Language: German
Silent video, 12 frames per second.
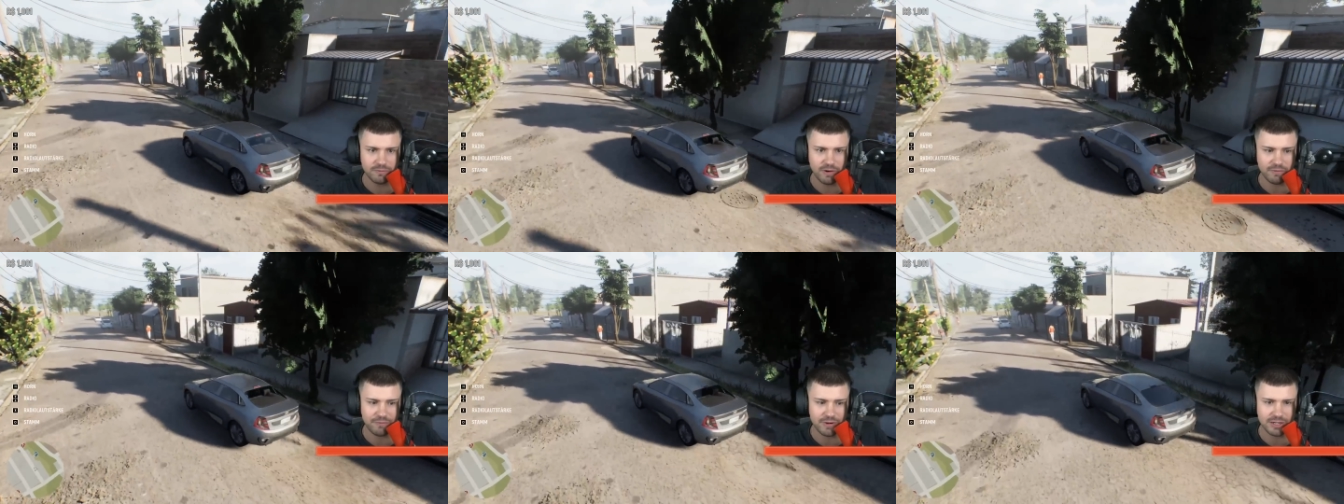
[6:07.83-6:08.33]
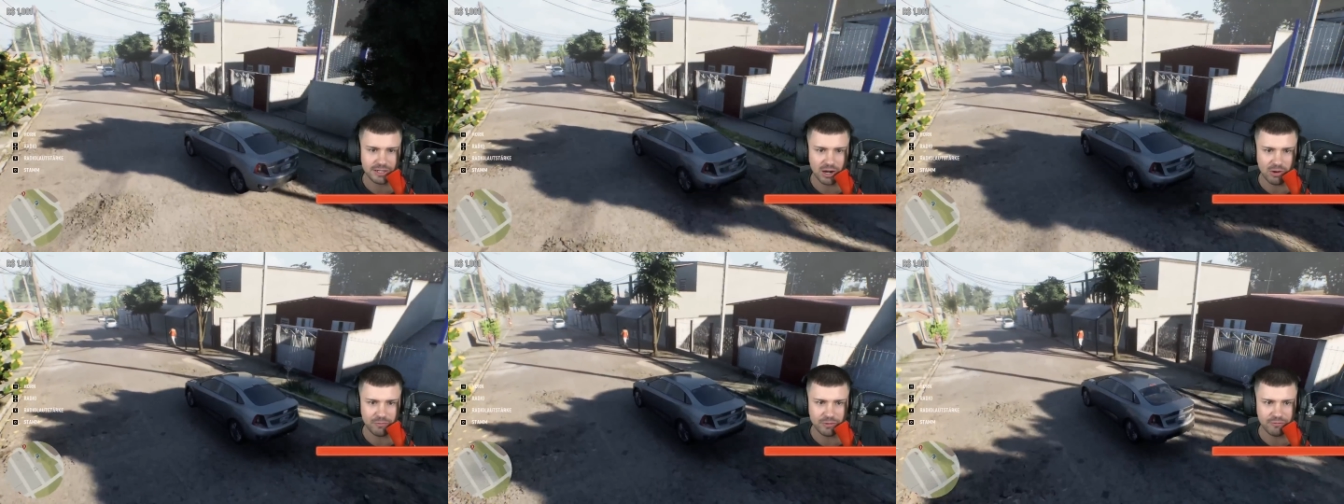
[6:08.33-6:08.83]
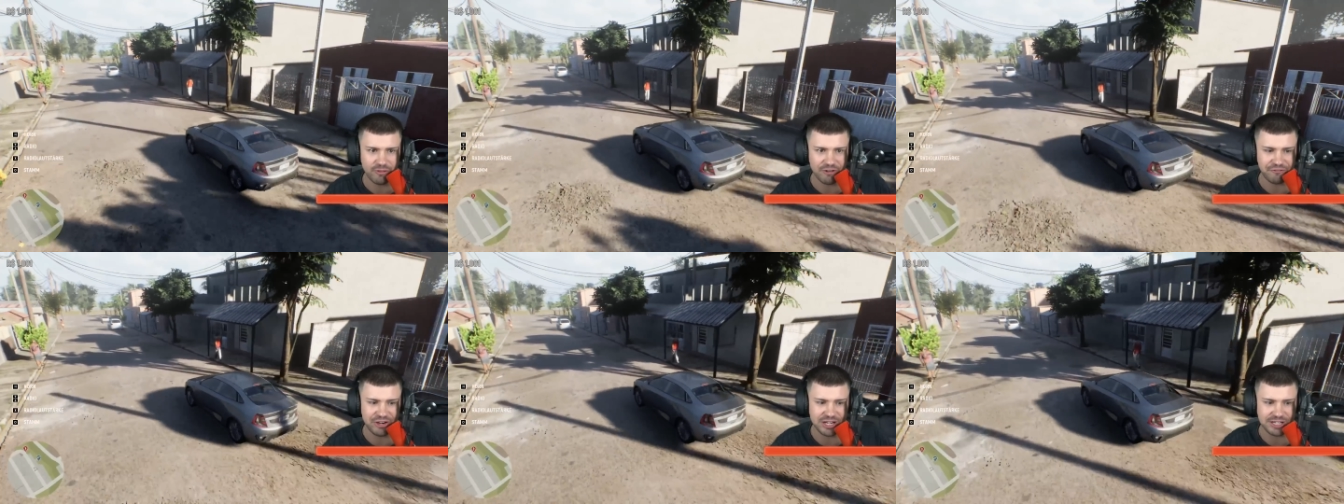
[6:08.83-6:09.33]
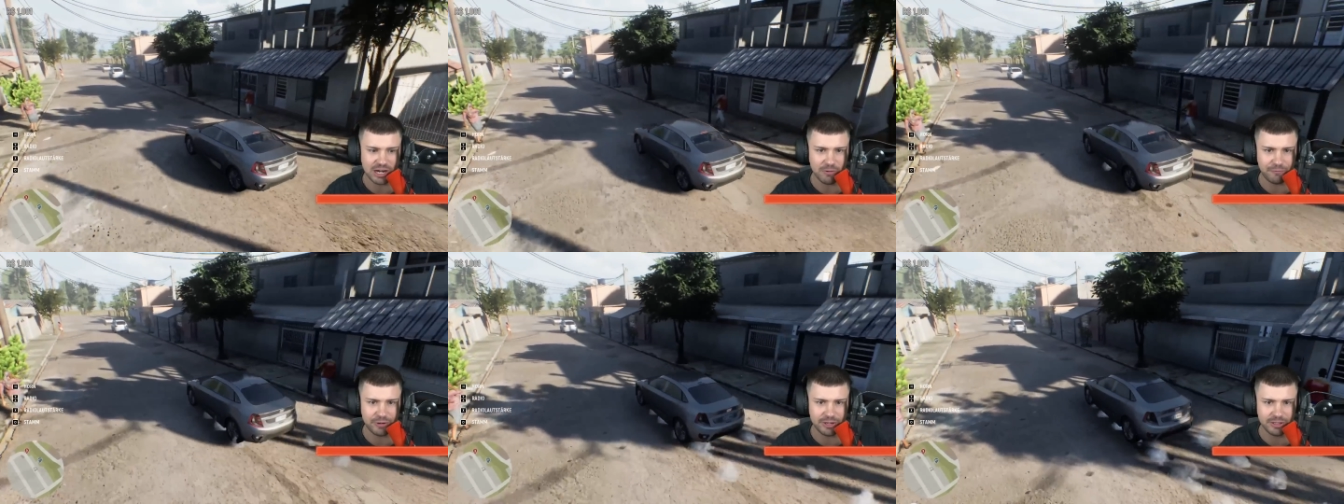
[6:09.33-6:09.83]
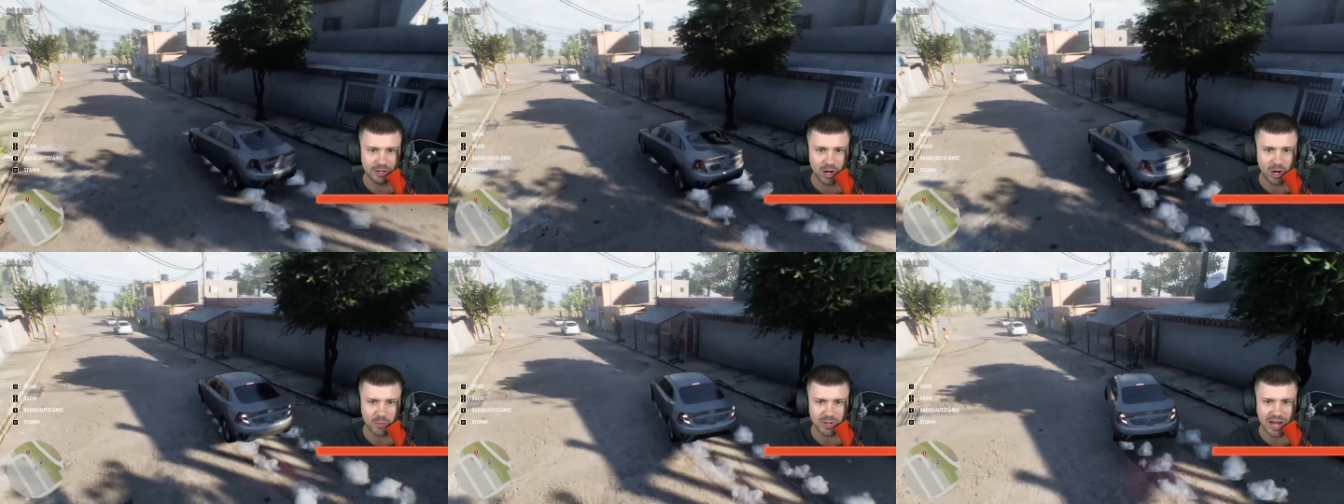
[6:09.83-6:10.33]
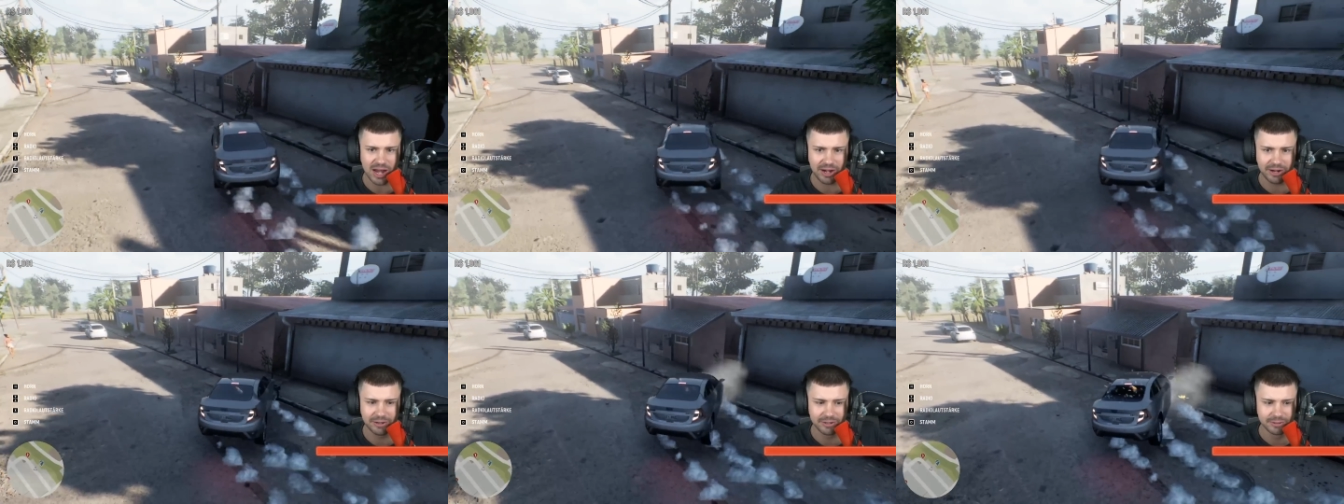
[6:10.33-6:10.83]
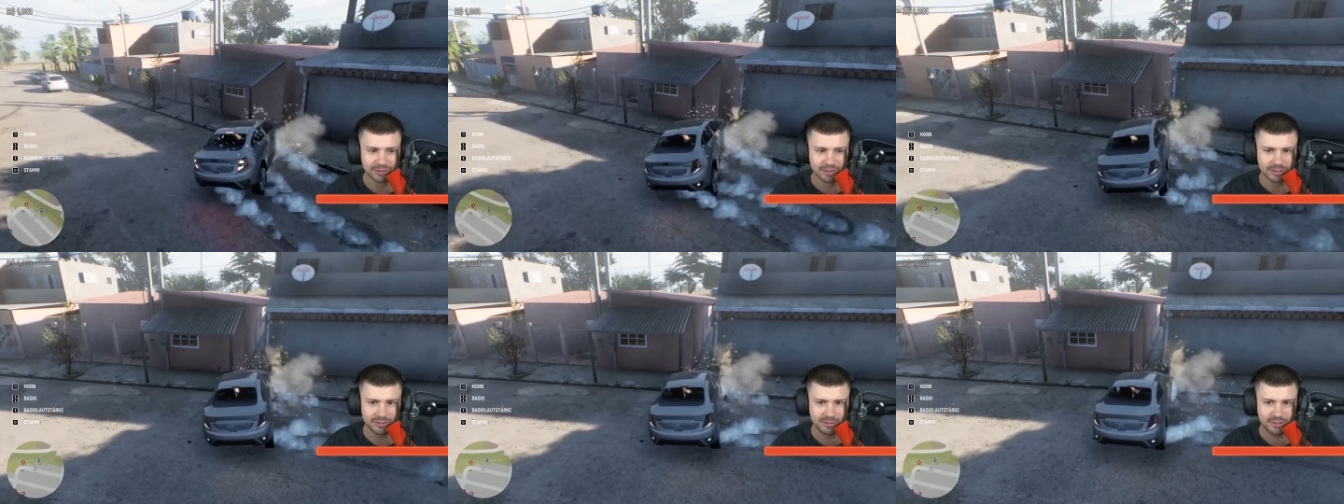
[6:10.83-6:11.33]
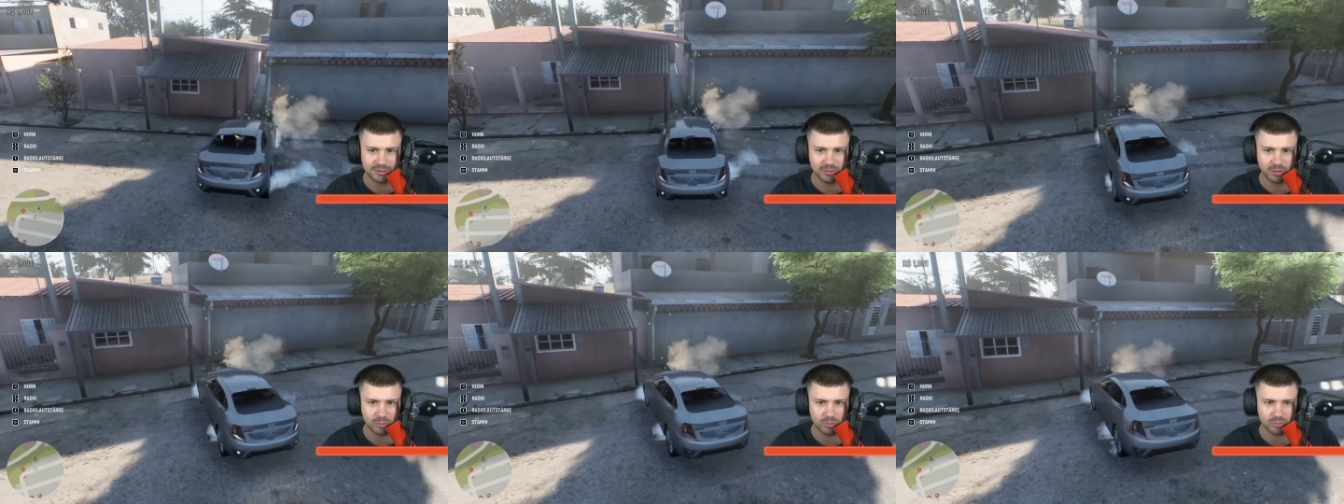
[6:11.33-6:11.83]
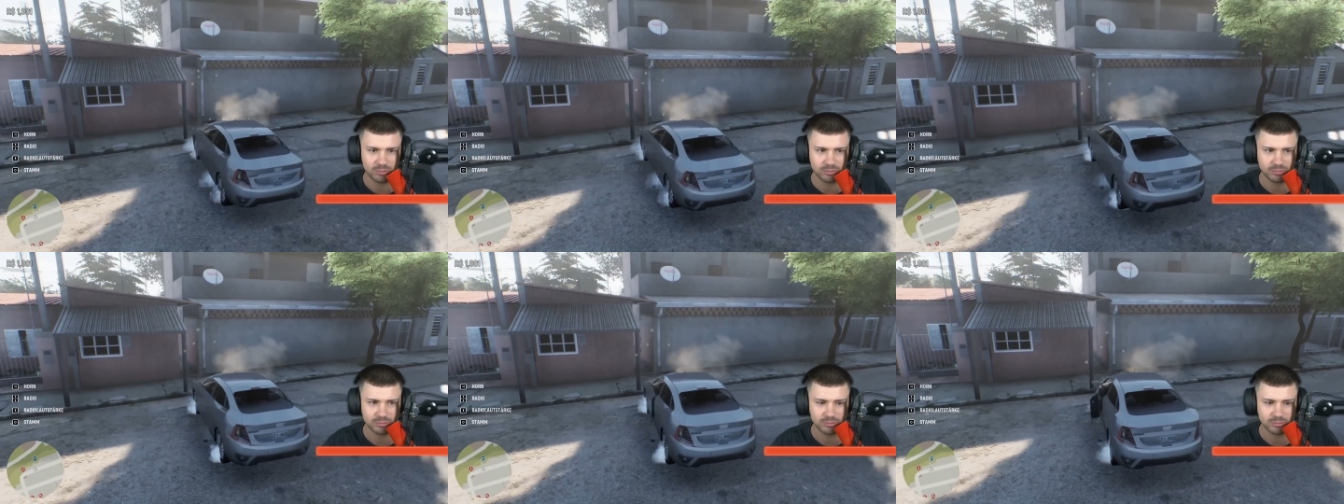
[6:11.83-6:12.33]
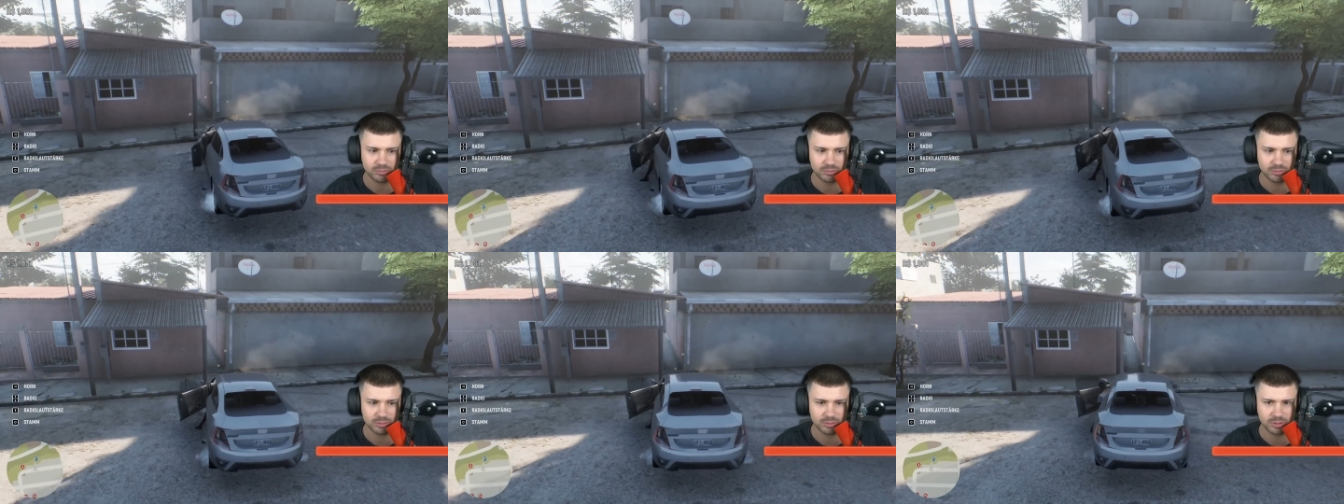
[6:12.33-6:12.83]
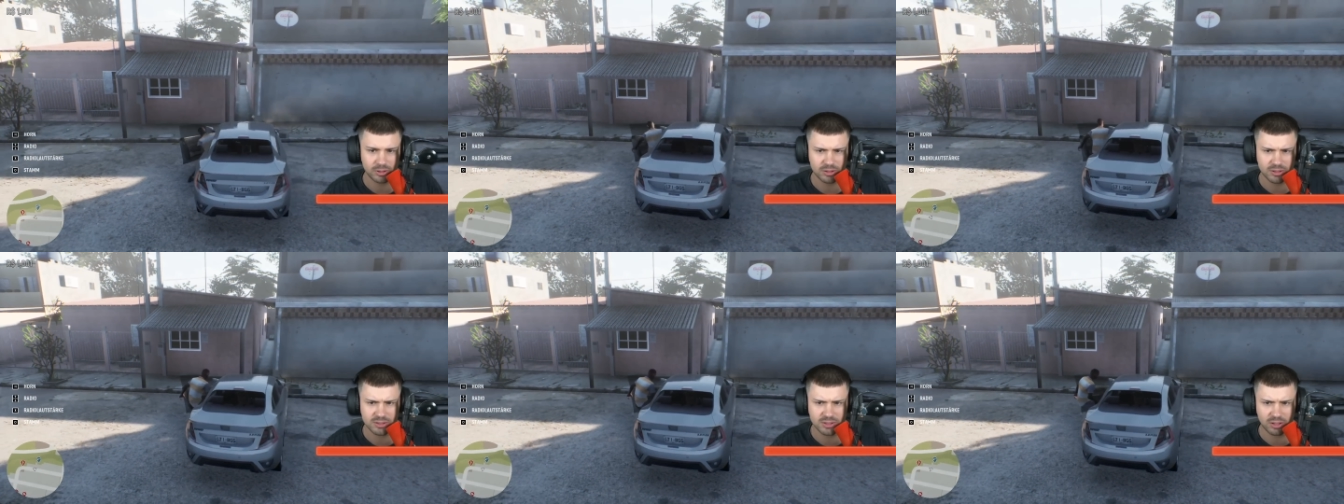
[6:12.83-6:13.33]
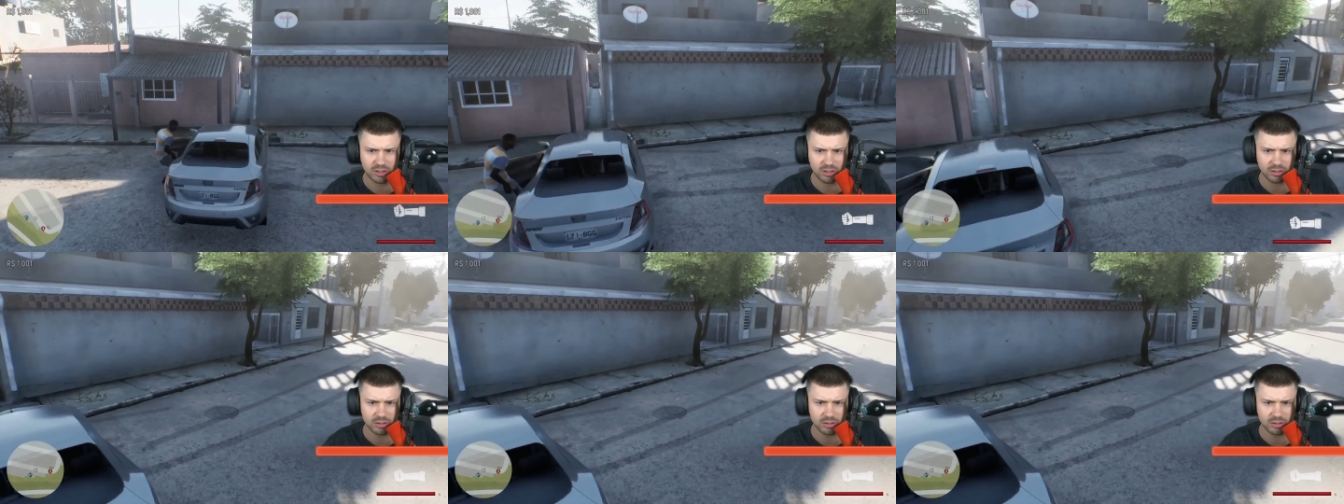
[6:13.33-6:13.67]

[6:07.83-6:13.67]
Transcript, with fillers: Waffen kaufen, Waffen kaufen. Oh yeah! Oh. So.